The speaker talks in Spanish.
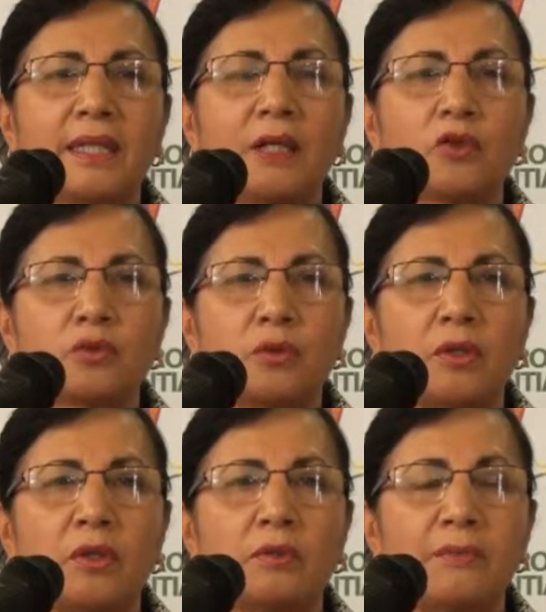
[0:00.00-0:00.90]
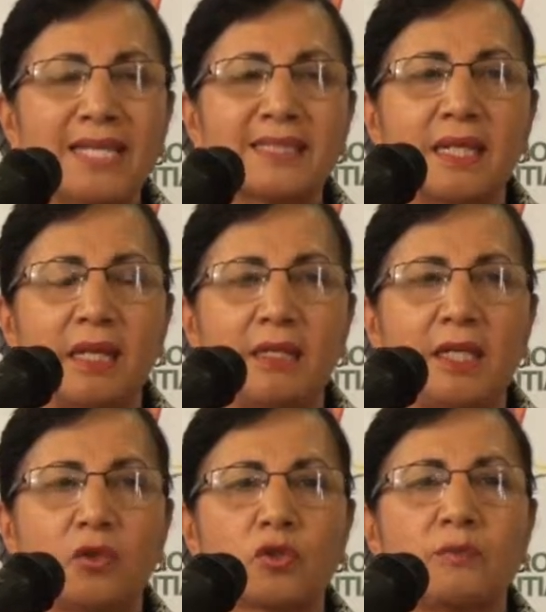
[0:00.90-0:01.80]
que los eh, más
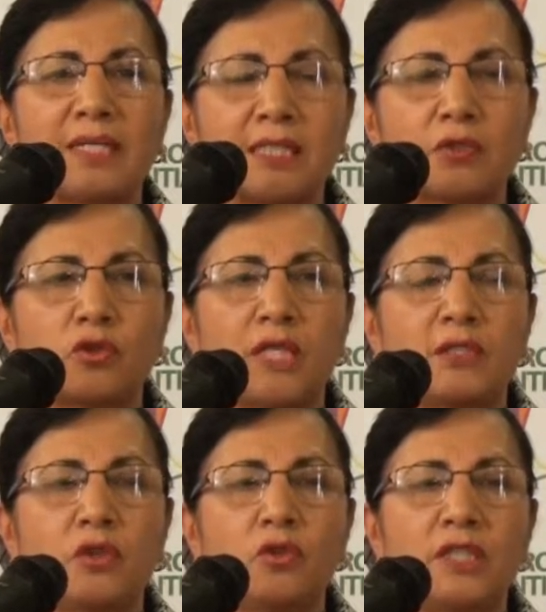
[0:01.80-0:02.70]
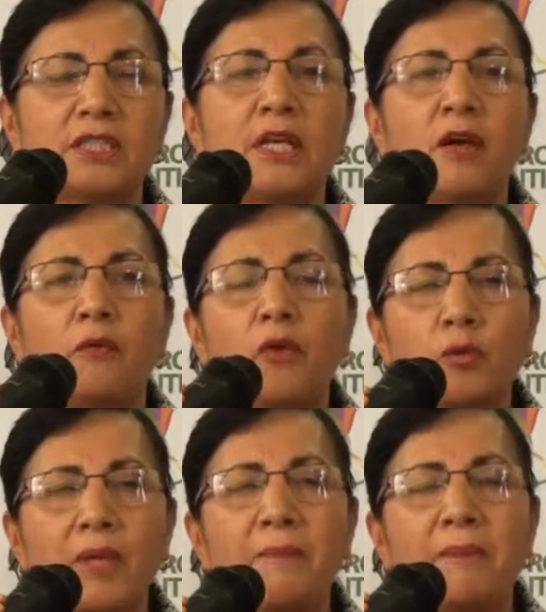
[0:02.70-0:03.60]
ganaderos, más asociaciones
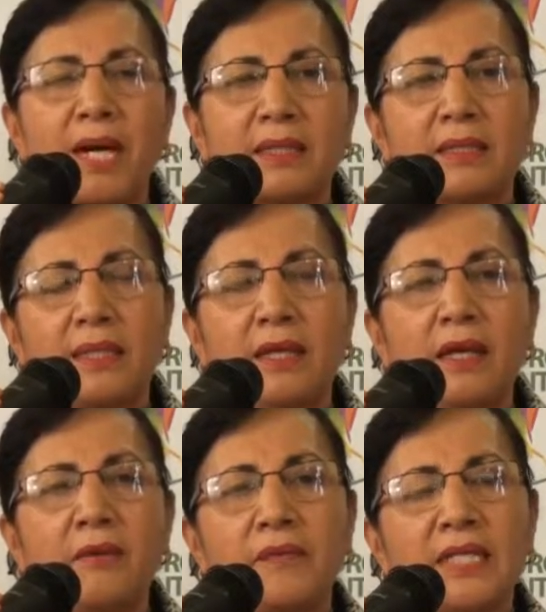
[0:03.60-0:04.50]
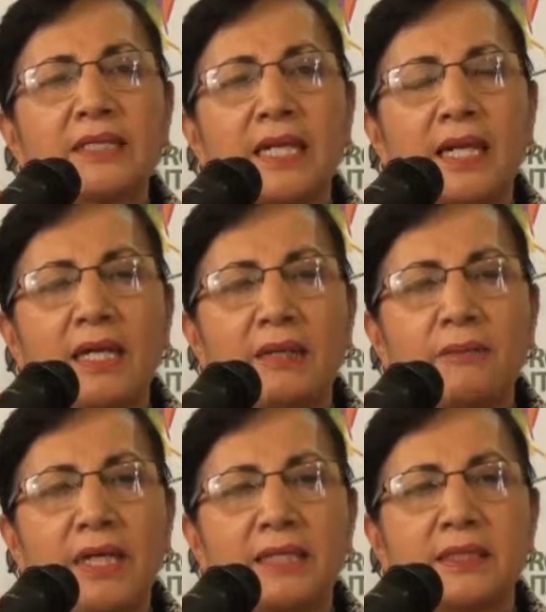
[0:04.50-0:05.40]
formen parte de esta gran
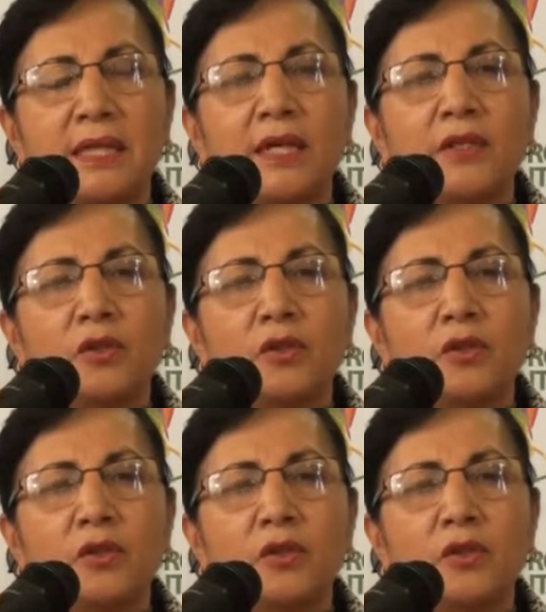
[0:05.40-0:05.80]
empresa.